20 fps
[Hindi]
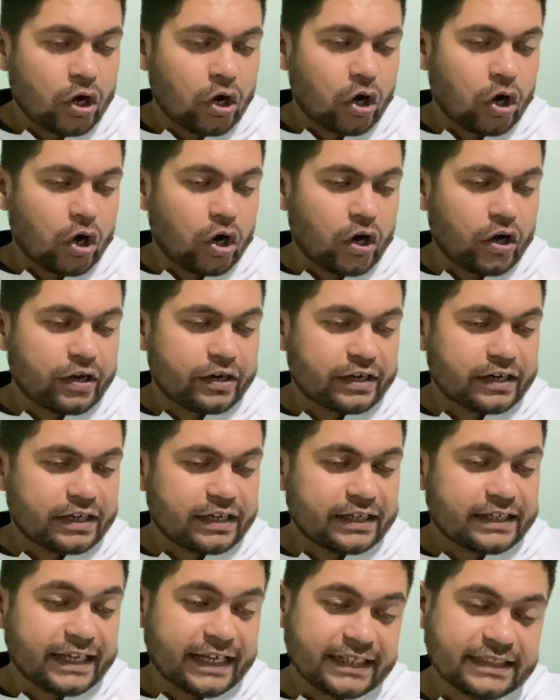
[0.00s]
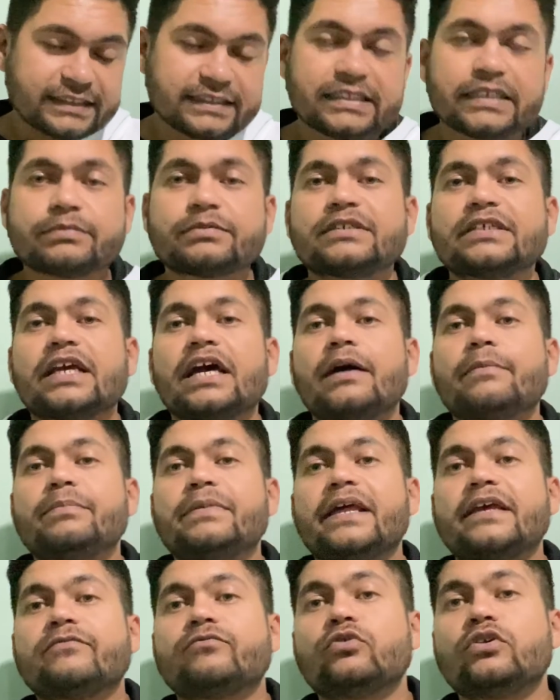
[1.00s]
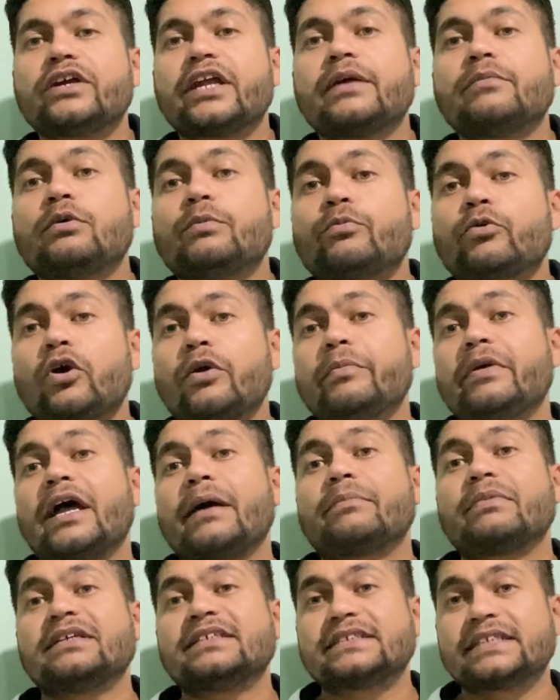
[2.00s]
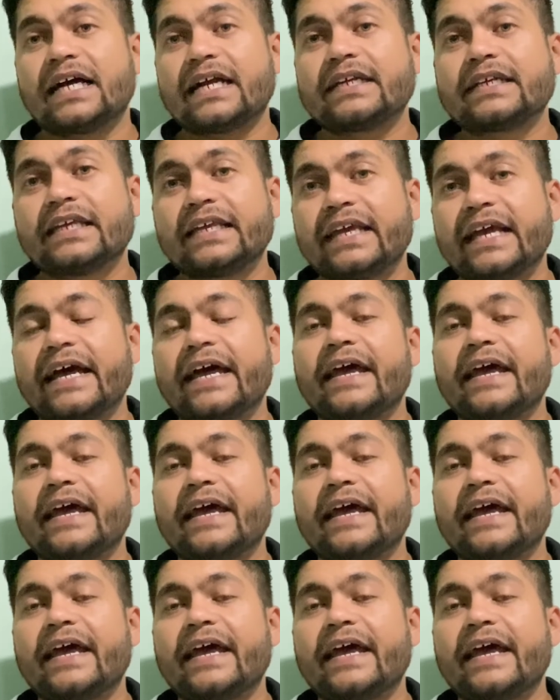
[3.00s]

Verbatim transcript: और यस yes, जब से आप लाइक फुल टाइम एम्प्लॉयमेंट आपने स्टार्ट किया